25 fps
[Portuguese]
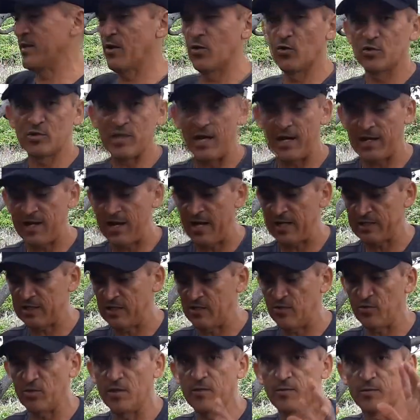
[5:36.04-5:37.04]
degustar a
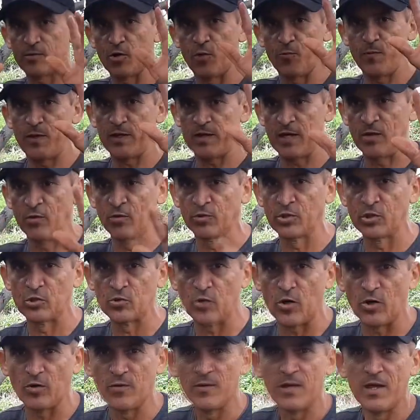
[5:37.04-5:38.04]
cajolana, que eu peguei do
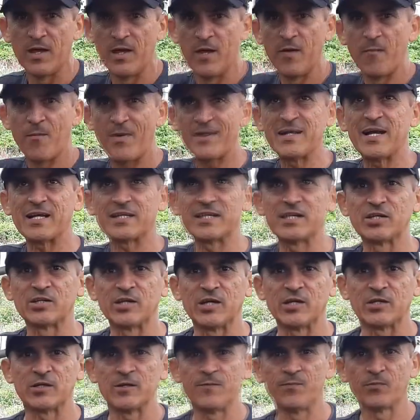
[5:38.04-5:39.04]
tijolo. Mas é assim,
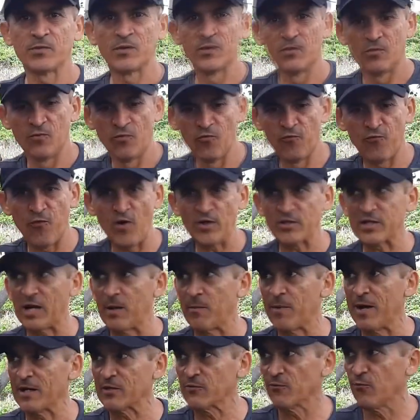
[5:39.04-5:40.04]
gente, um forte
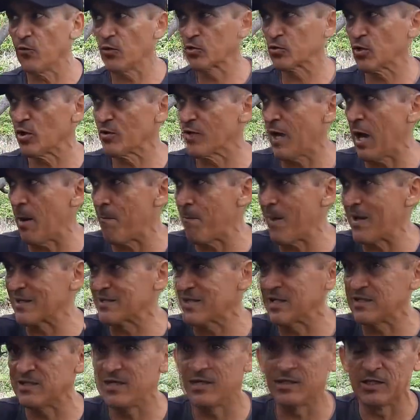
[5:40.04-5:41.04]
abraço. Vou só dar uma
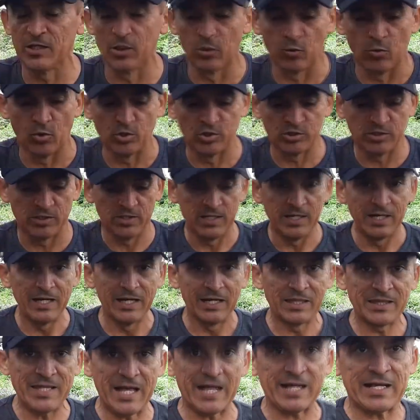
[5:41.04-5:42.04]
passadinha de longe
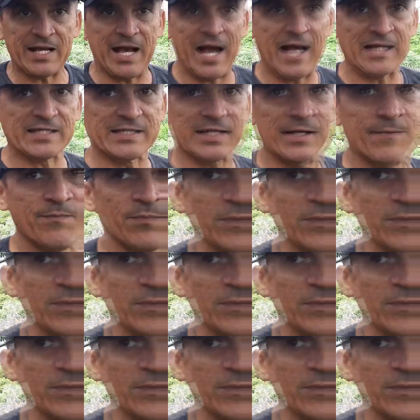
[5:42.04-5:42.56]
na casa